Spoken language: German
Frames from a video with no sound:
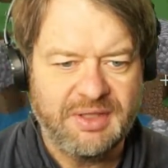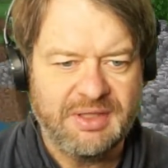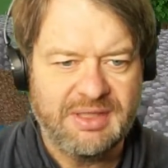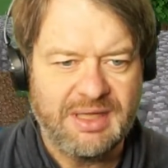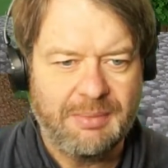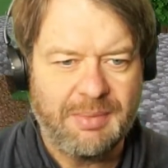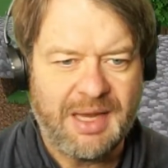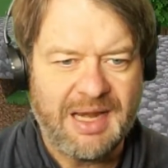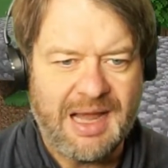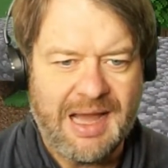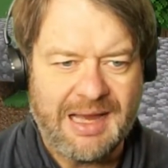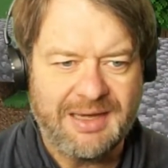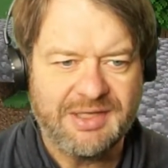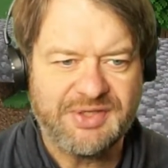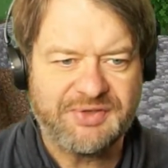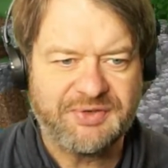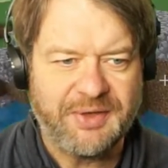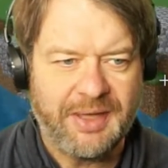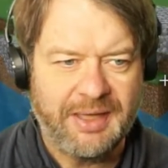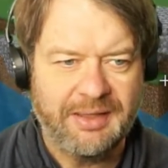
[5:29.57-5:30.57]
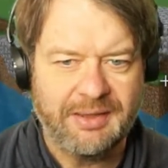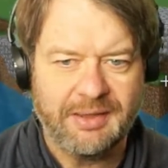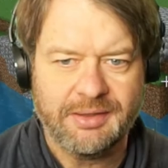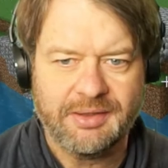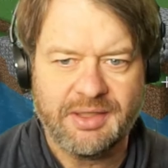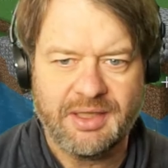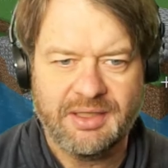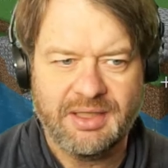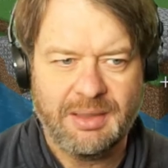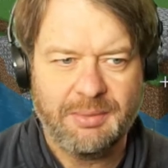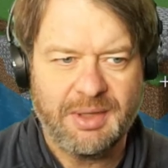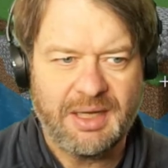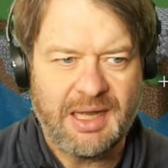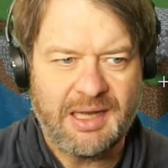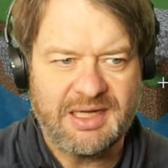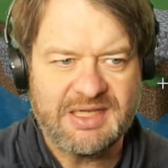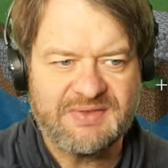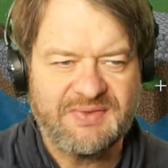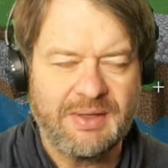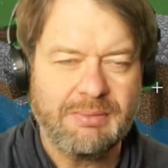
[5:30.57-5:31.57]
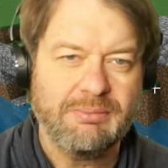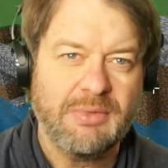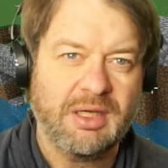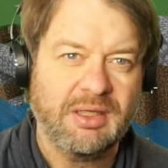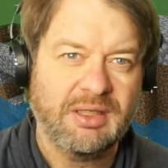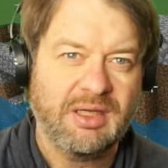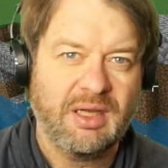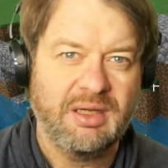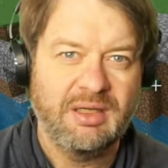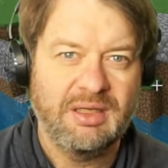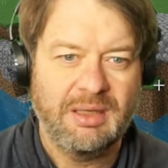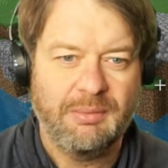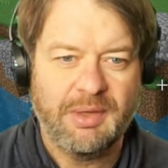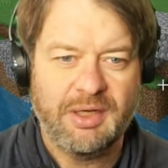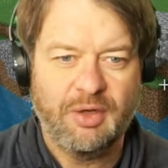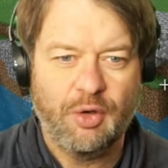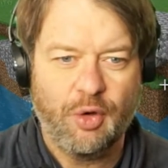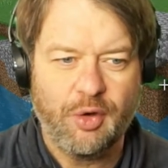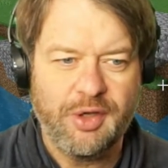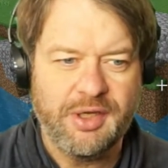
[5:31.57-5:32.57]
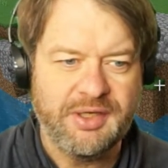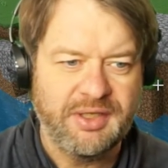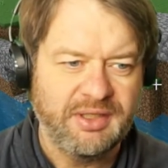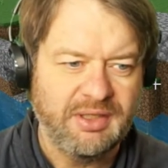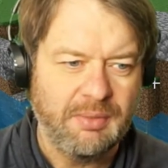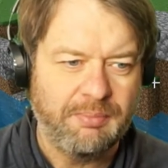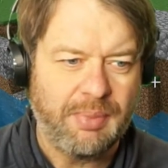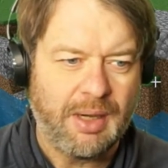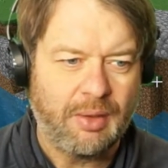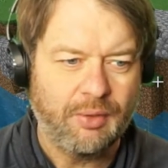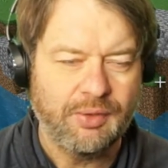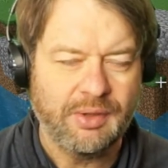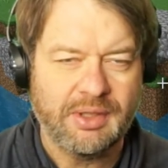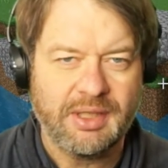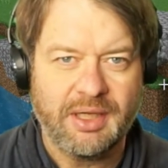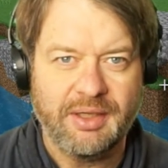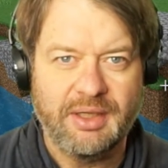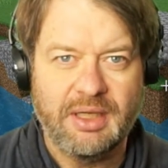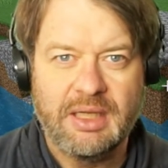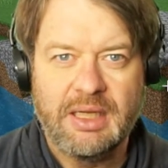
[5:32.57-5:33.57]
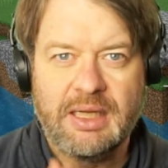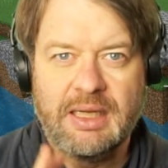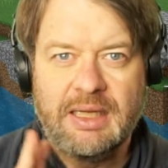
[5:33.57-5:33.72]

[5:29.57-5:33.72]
in der man alles verändern kann, in der man alles wegmachen kann, in der man neue Dinge bauen kann.